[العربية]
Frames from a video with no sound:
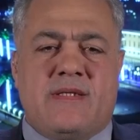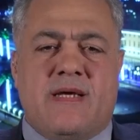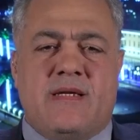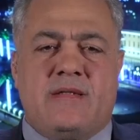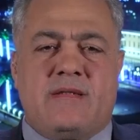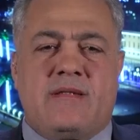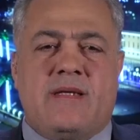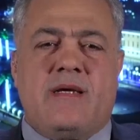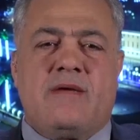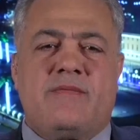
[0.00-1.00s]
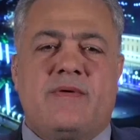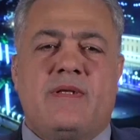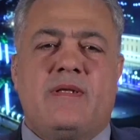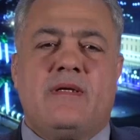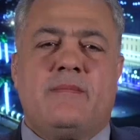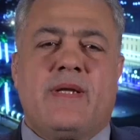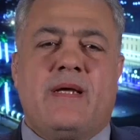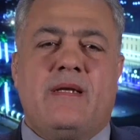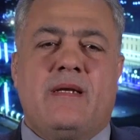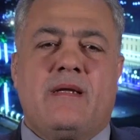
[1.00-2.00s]
حالات الطلاق في
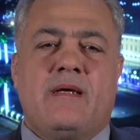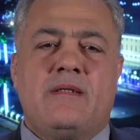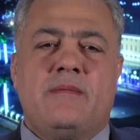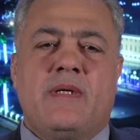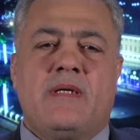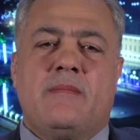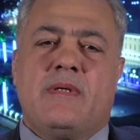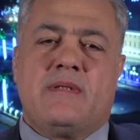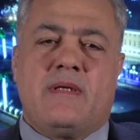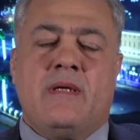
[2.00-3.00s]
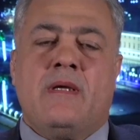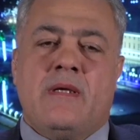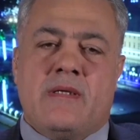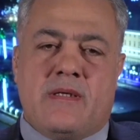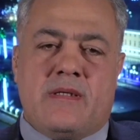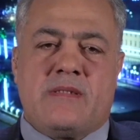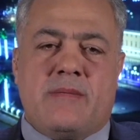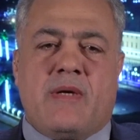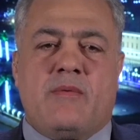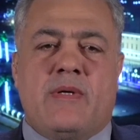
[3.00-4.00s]
المرحلة القادمة كما آه،
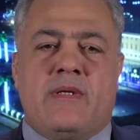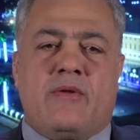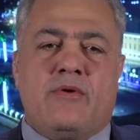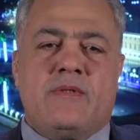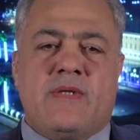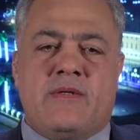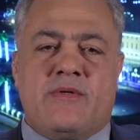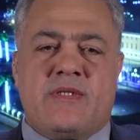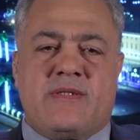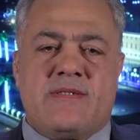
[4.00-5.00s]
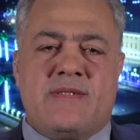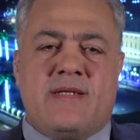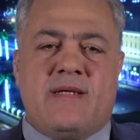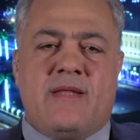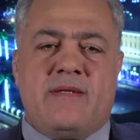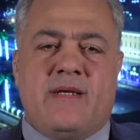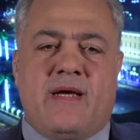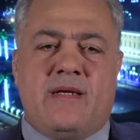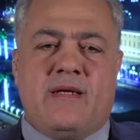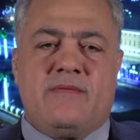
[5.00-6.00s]
سبق وأن قلت أنه ستزداد هذه
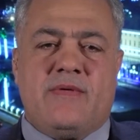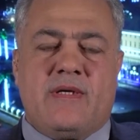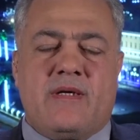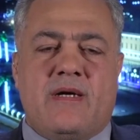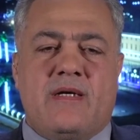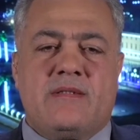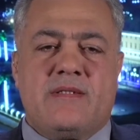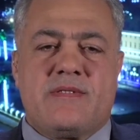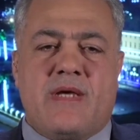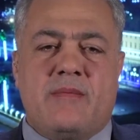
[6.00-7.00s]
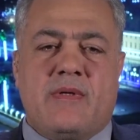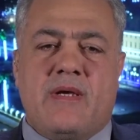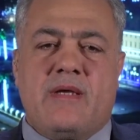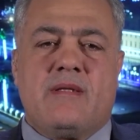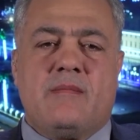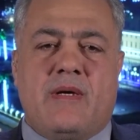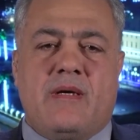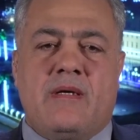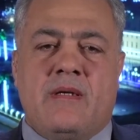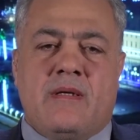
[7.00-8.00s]
الحالات في لقاءات سابقة أيضا
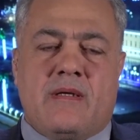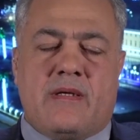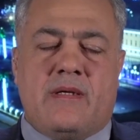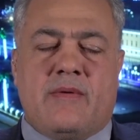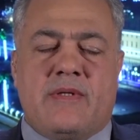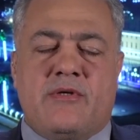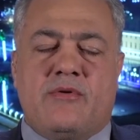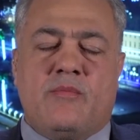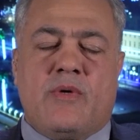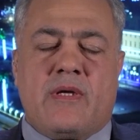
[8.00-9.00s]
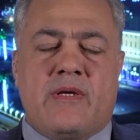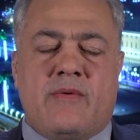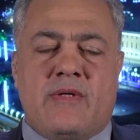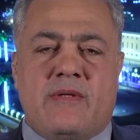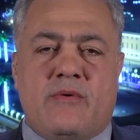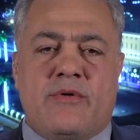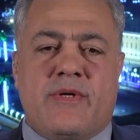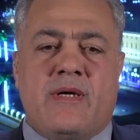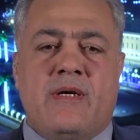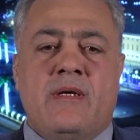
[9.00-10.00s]
مع قنواتكم وقنوات
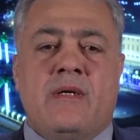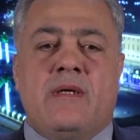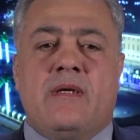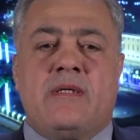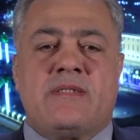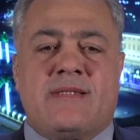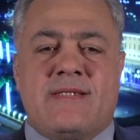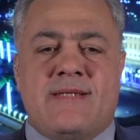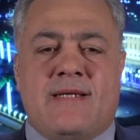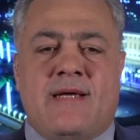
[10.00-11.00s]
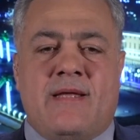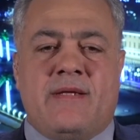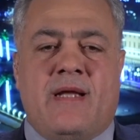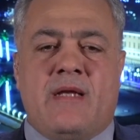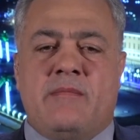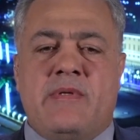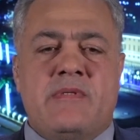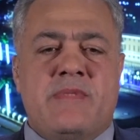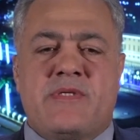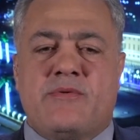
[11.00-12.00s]
أخرى أه، ستزداد هذه الحالة من
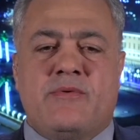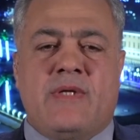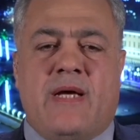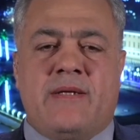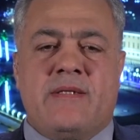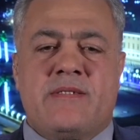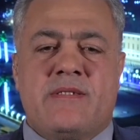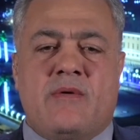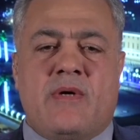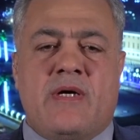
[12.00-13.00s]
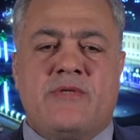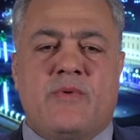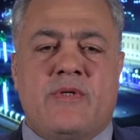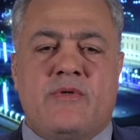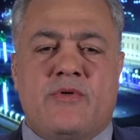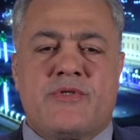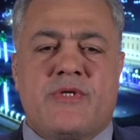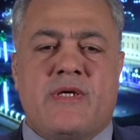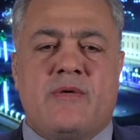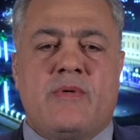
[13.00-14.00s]
المسؤول عن الزواج
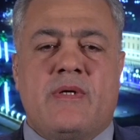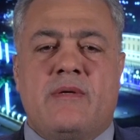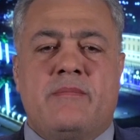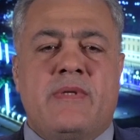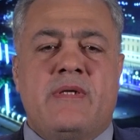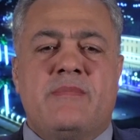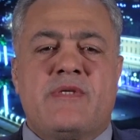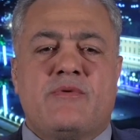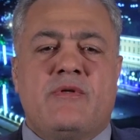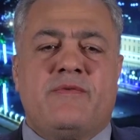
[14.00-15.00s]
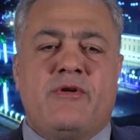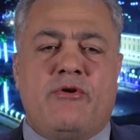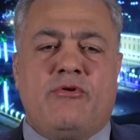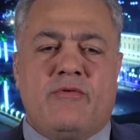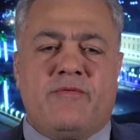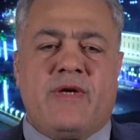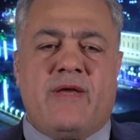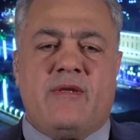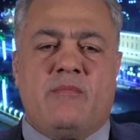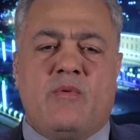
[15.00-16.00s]
وللأسرة ومن المسؤول في الحكم في
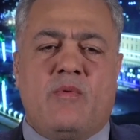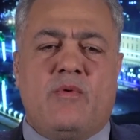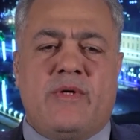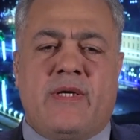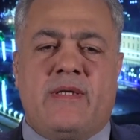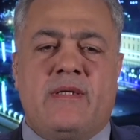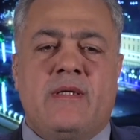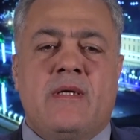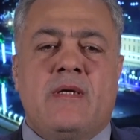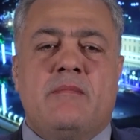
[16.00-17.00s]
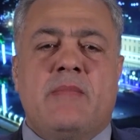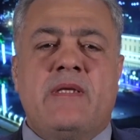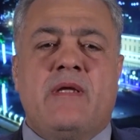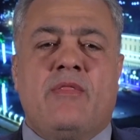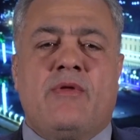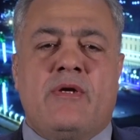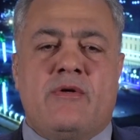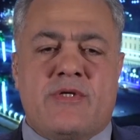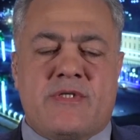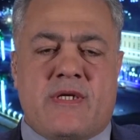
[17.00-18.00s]
هذا الموضوع يعني من ينظر
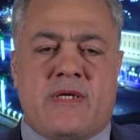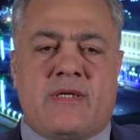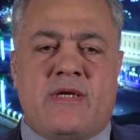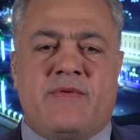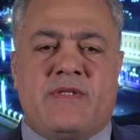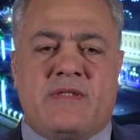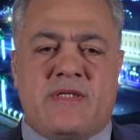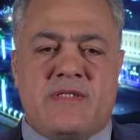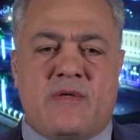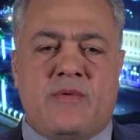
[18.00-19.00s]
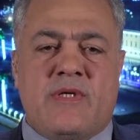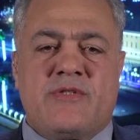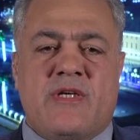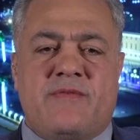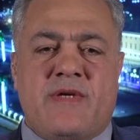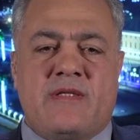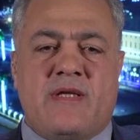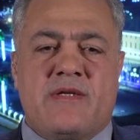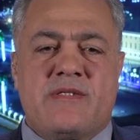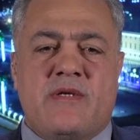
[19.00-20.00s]
للأسرة كيف تتزوج كيف
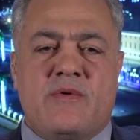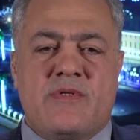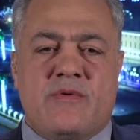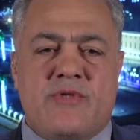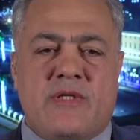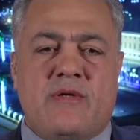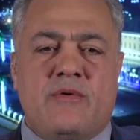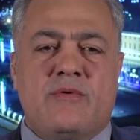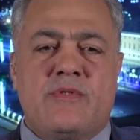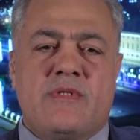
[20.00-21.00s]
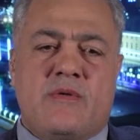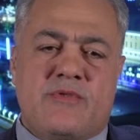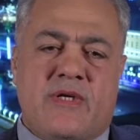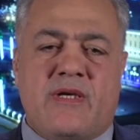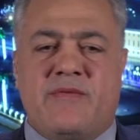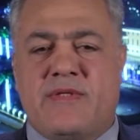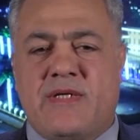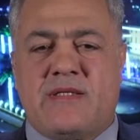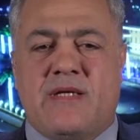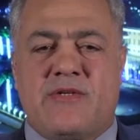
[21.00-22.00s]
يختار الزوج زوجته الزوجة كيف
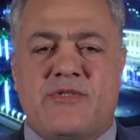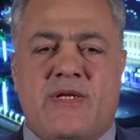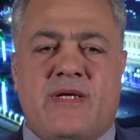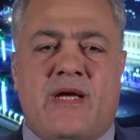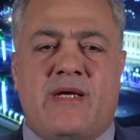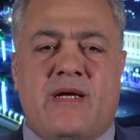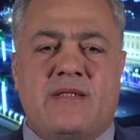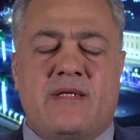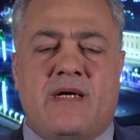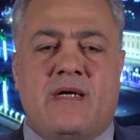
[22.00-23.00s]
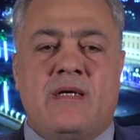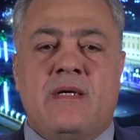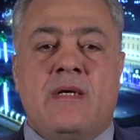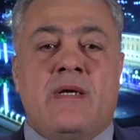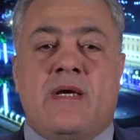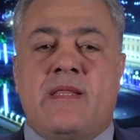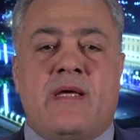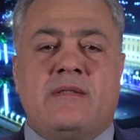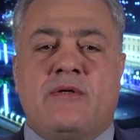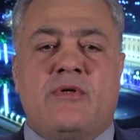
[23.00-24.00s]
تختار شريك حياتها
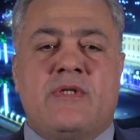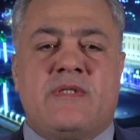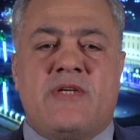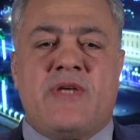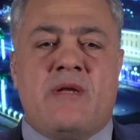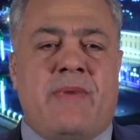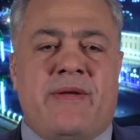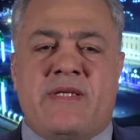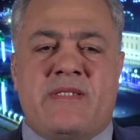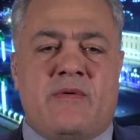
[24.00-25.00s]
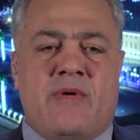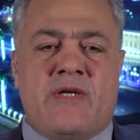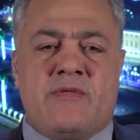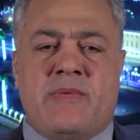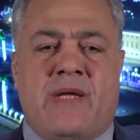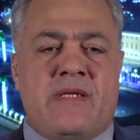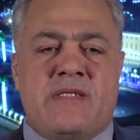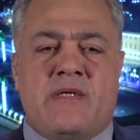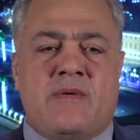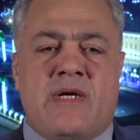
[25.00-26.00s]
إذا أنت كنت تجهل معنى الزواج معنى
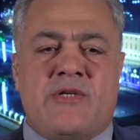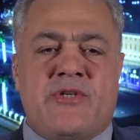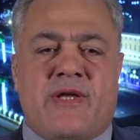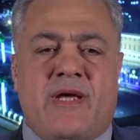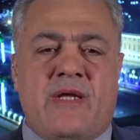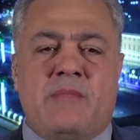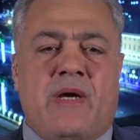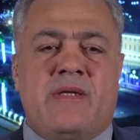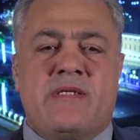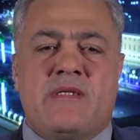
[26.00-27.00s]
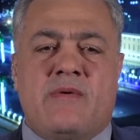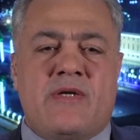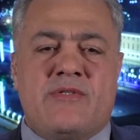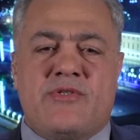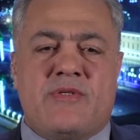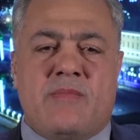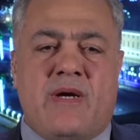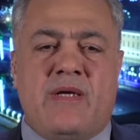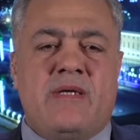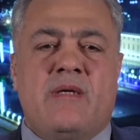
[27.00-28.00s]
الزواج شرعا معنى الزواج
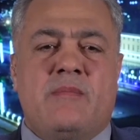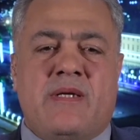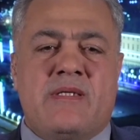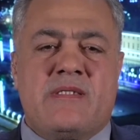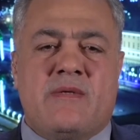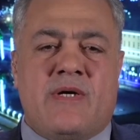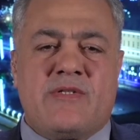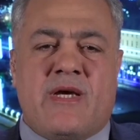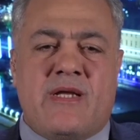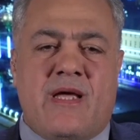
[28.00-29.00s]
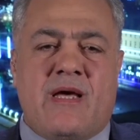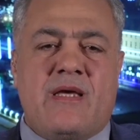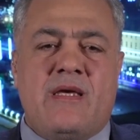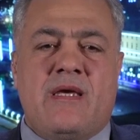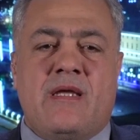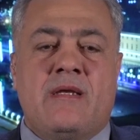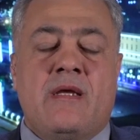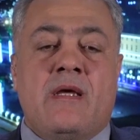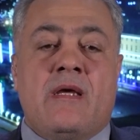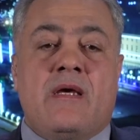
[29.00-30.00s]
اجتماعيا معنى الزواج أخلاقيا
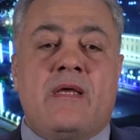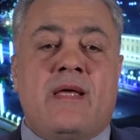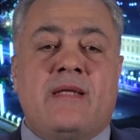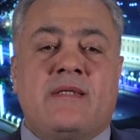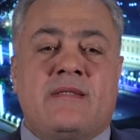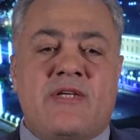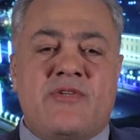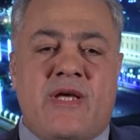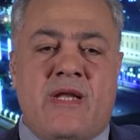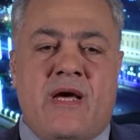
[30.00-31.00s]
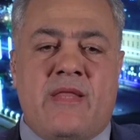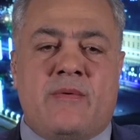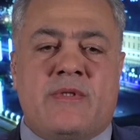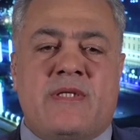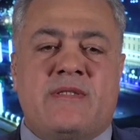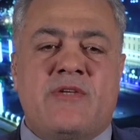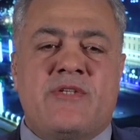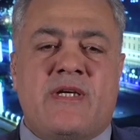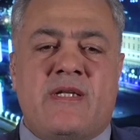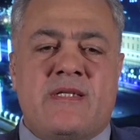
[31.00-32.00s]
إذا أنت تجهل هذا
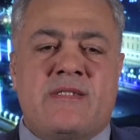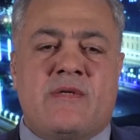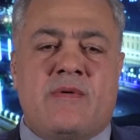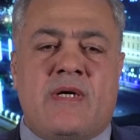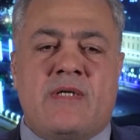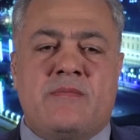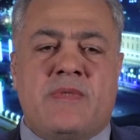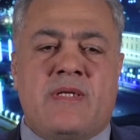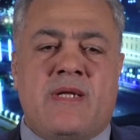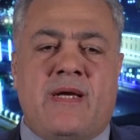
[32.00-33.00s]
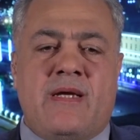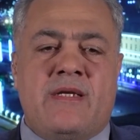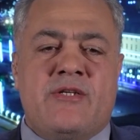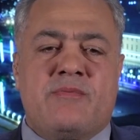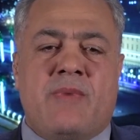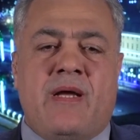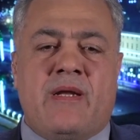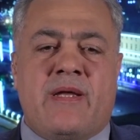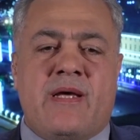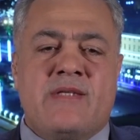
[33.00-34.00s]
وتتجه إلى الزواج من الناحية لإشباع
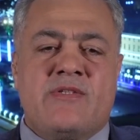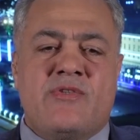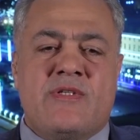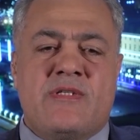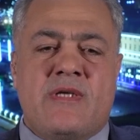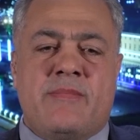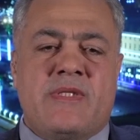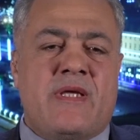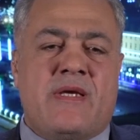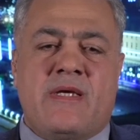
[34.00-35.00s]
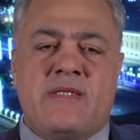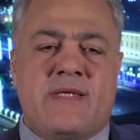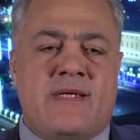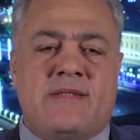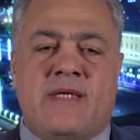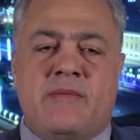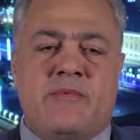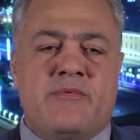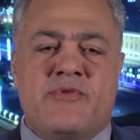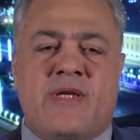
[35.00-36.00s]
الغرائز الجنسية بالتأكيد سينتهي
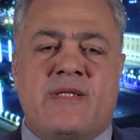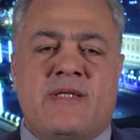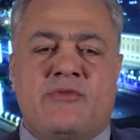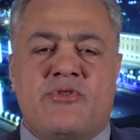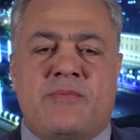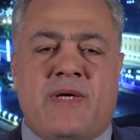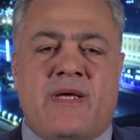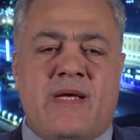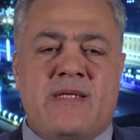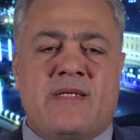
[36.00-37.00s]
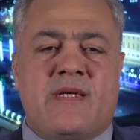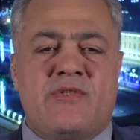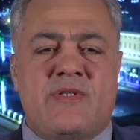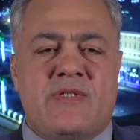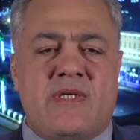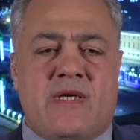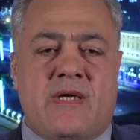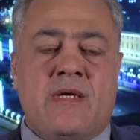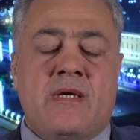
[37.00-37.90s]
بمجرد أن تشبع غرائزك الجنسية